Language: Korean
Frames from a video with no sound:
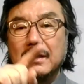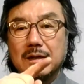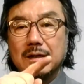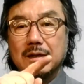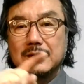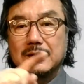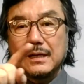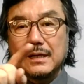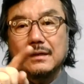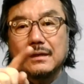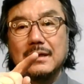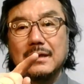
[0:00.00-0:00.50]

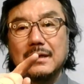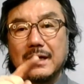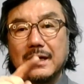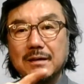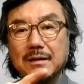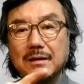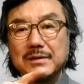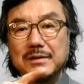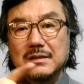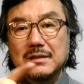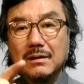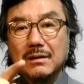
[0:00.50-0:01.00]
체크를
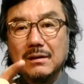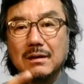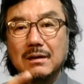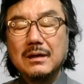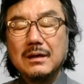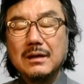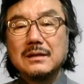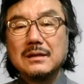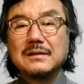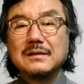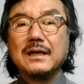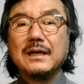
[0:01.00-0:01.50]
해가면서
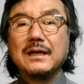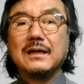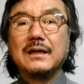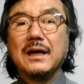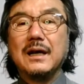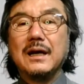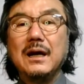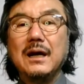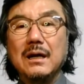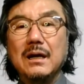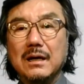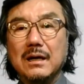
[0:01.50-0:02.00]

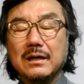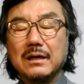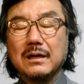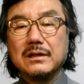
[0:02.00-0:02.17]
자기가 아,